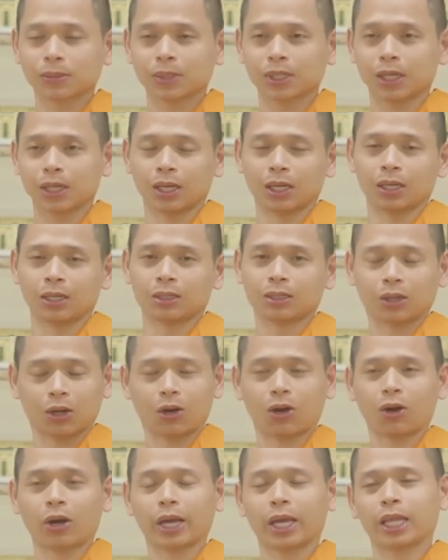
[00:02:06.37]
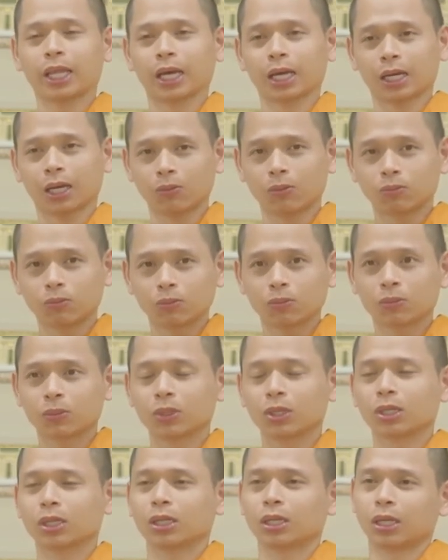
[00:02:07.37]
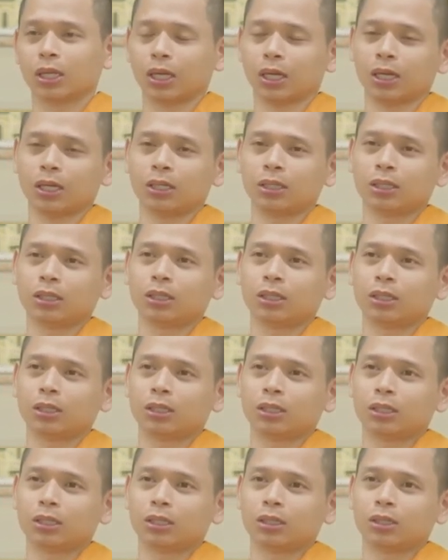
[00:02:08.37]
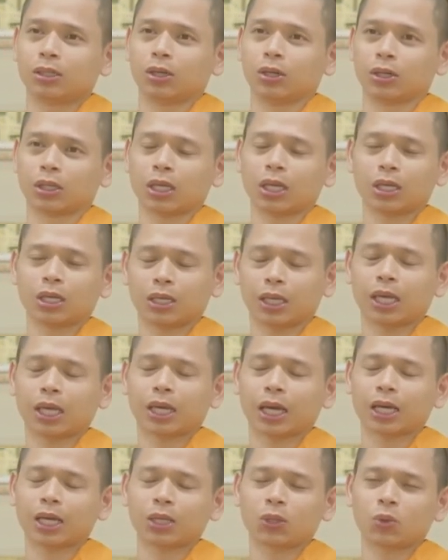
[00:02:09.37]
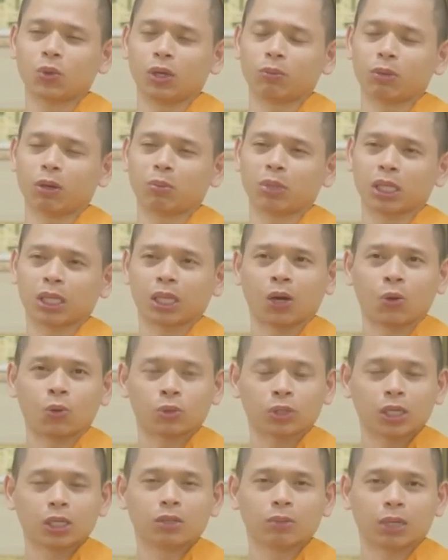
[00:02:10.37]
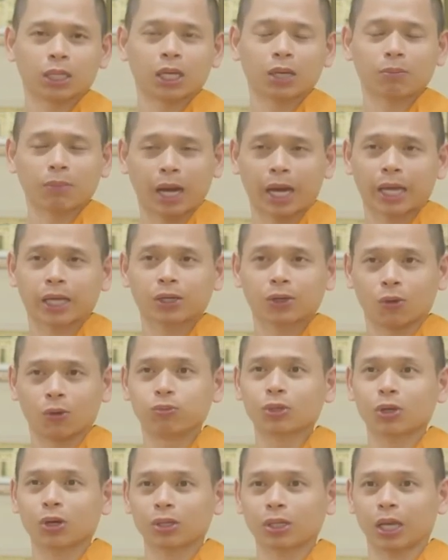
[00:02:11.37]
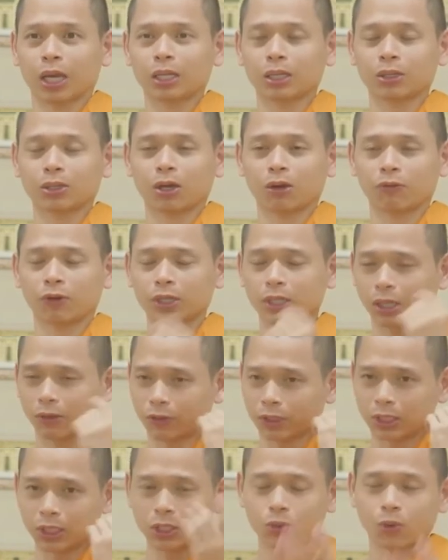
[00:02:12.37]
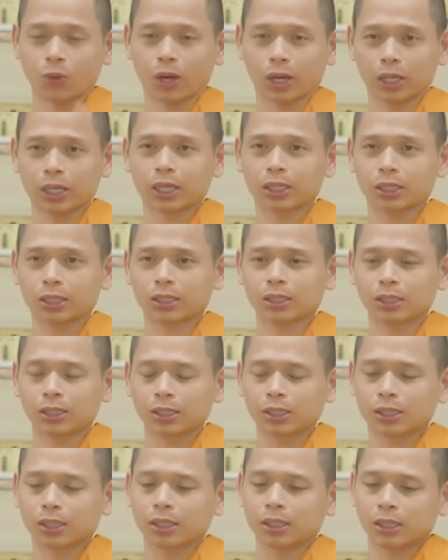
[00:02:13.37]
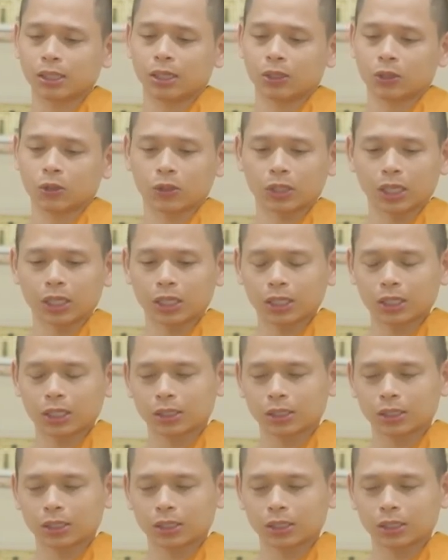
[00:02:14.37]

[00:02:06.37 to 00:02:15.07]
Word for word: à, có hay là không à, rồi cái ngay cả cái chuyện mà mình đầu tư mà thất bại cũng có thể là do vấn đề về trí tuệ ha cho nên á